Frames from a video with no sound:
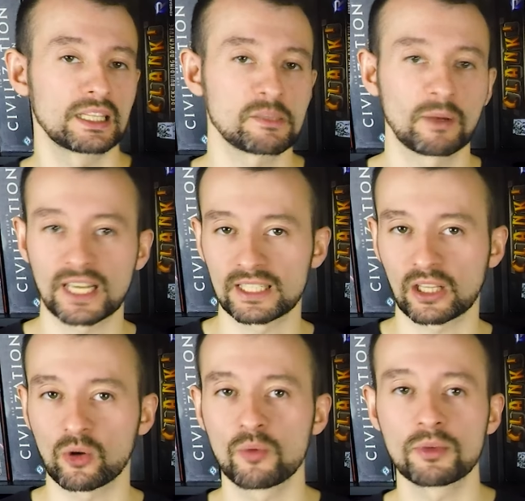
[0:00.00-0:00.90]
Несмотря на
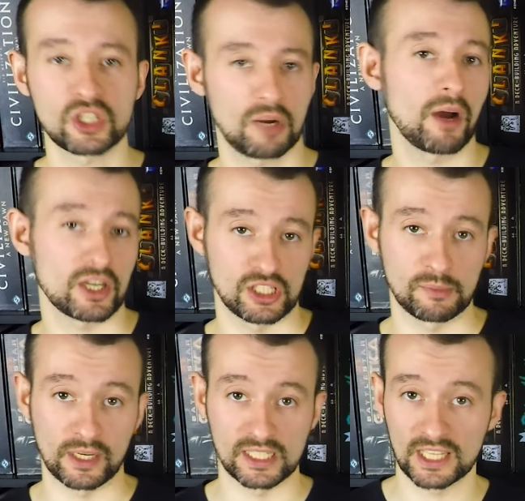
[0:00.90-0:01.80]
такую
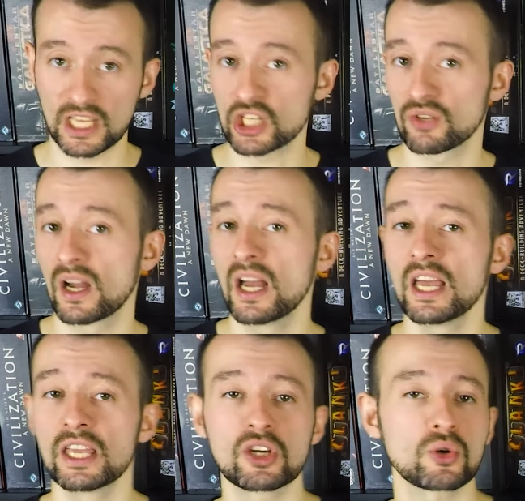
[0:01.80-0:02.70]
бесшабашность происходящего,
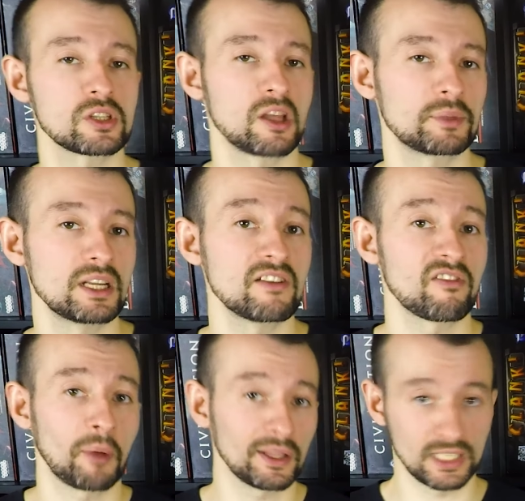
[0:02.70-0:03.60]
игру снабдили
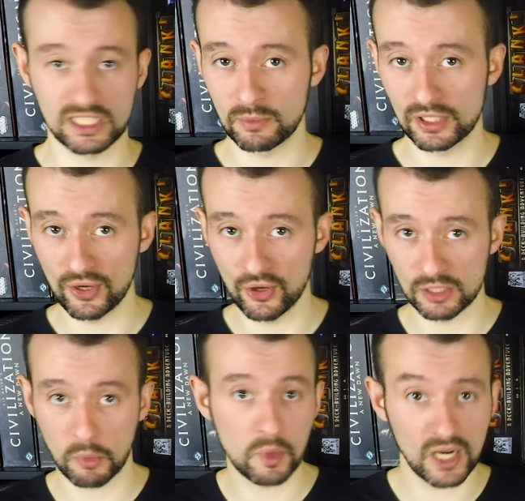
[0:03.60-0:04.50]
вполне себе
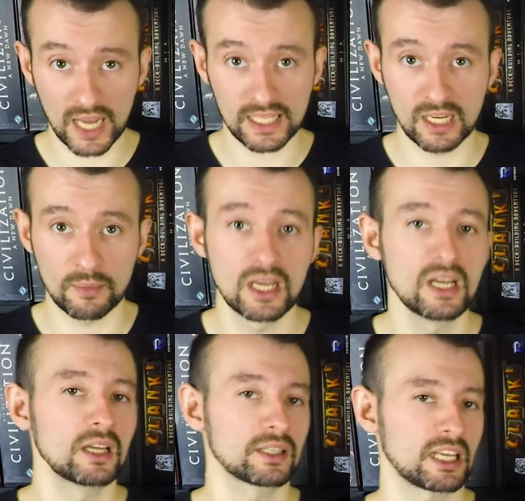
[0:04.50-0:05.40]
серьезными механиками,
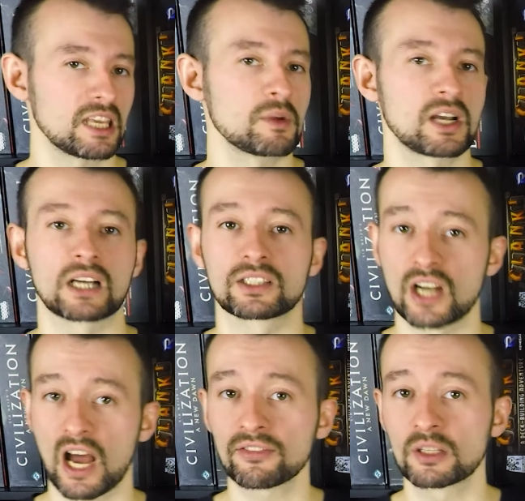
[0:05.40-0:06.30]
такими как
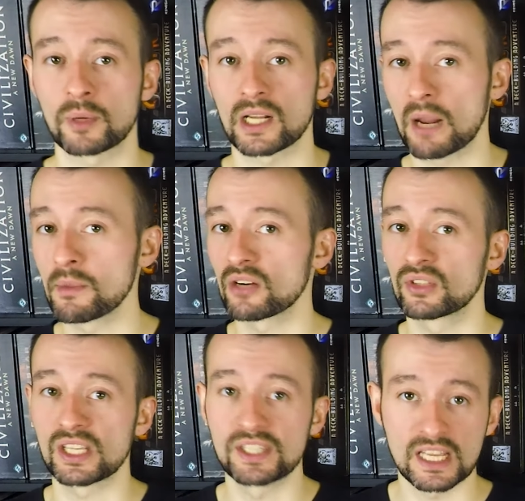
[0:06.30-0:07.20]
драфт и
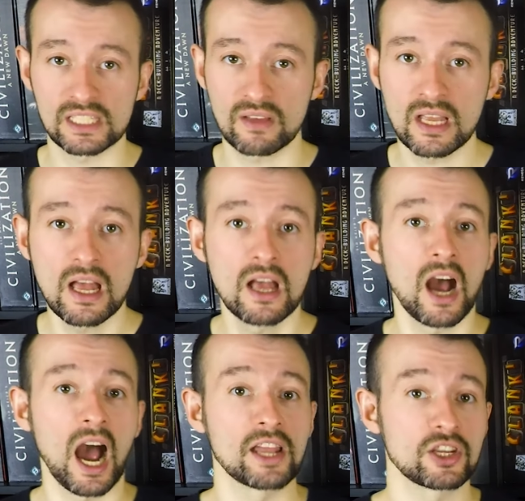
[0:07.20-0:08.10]
программирование действий,
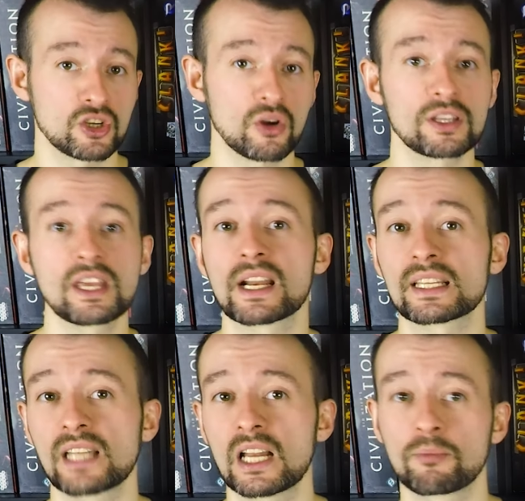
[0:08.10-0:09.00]
а еще ей
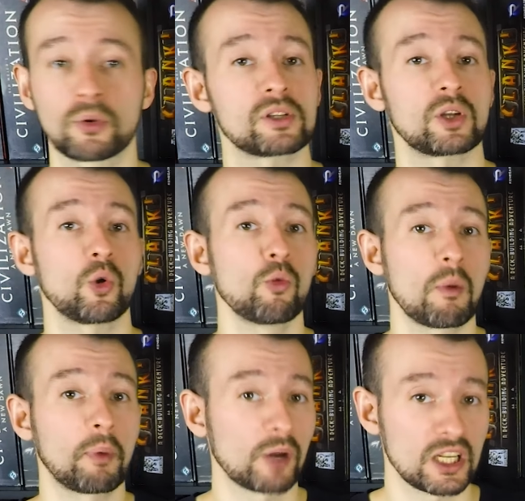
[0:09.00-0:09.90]
раздали просто
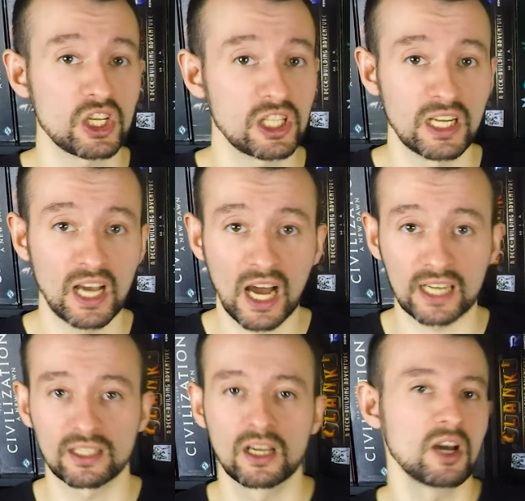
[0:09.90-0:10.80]
умопомрачительный
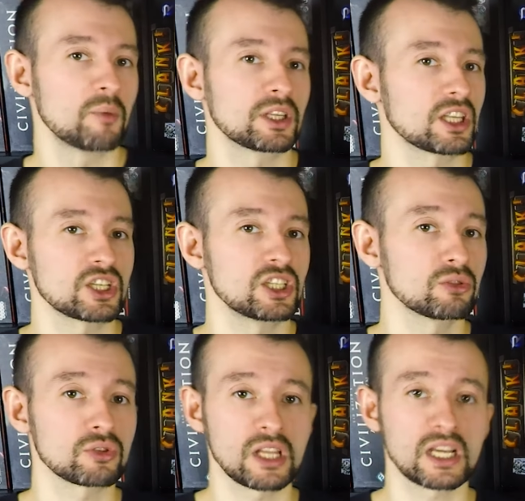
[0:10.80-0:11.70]
арт. Мне даже не
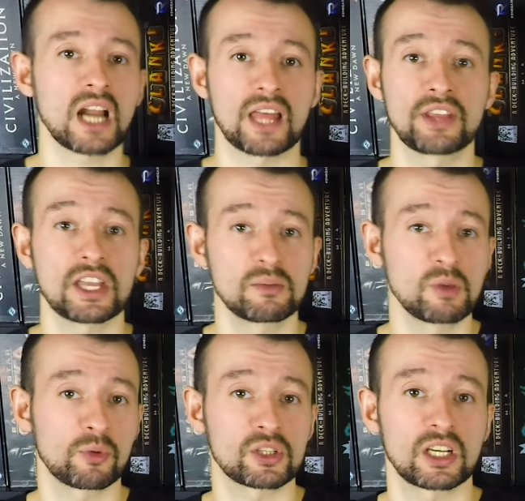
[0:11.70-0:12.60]
нужна игра, дайте
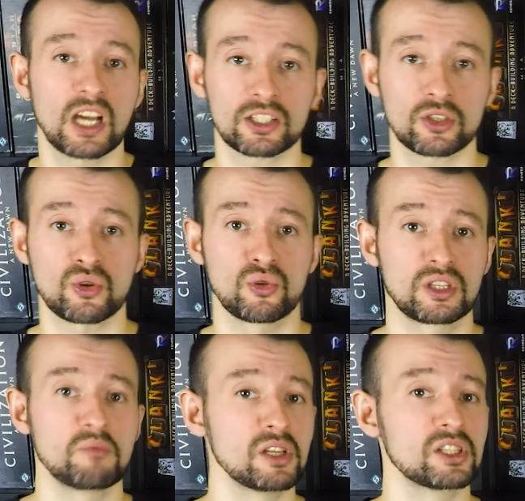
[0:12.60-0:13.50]
мне просто карточку,
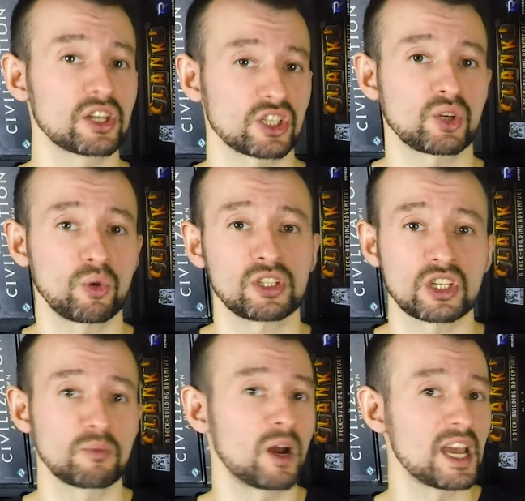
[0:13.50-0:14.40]
где милый рыжий
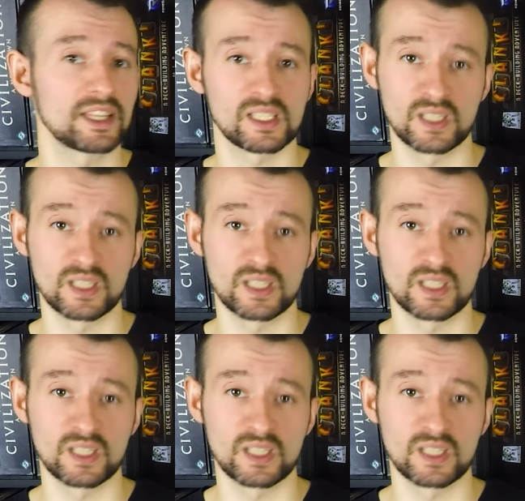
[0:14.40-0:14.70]
котик шмаляет из